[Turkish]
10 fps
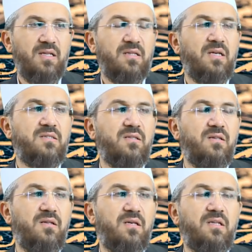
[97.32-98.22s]

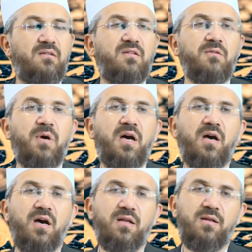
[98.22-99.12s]
Nasıl
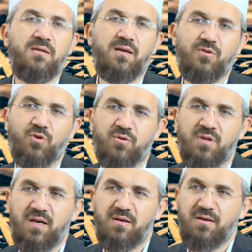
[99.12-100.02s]
ittiba halindeydi
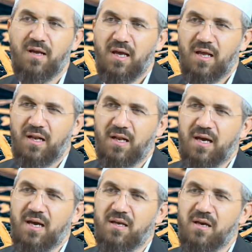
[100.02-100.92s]
onlar?
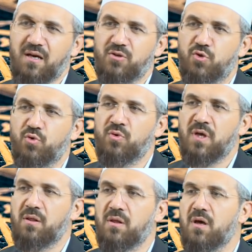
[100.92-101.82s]
La
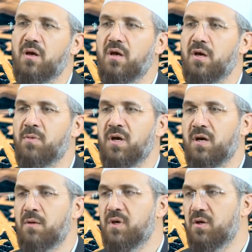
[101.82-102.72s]
ya'sunallaha
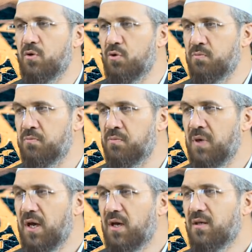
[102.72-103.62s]
ma emarahum.
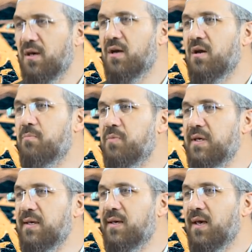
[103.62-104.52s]
Ya
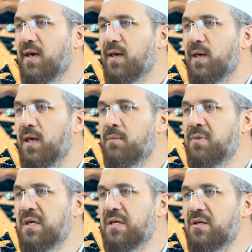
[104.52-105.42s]
Rabbi
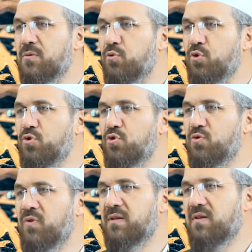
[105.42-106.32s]
emir,
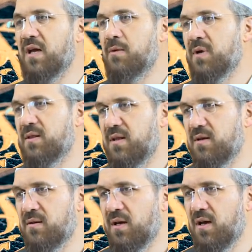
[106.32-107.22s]
buyruk ve
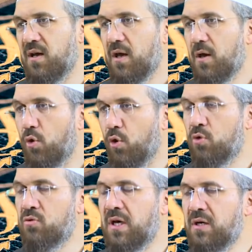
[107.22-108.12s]
talimatlarına
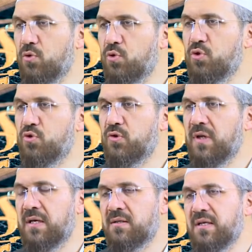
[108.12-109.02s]
onlar
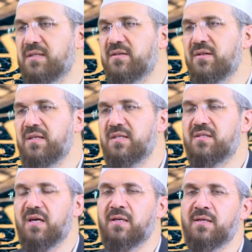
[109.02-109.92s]
uydular nasıl
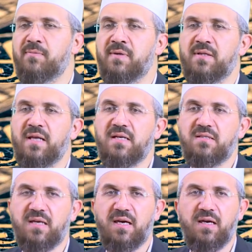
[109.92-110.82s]
isyan
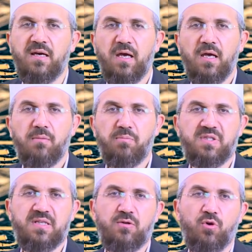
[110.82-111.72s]
etmedilerse
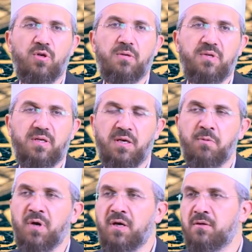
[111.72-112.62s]
bize de öyle bir
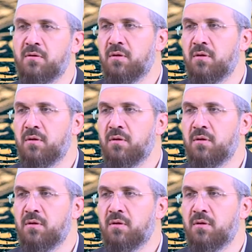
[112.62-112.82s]
iman,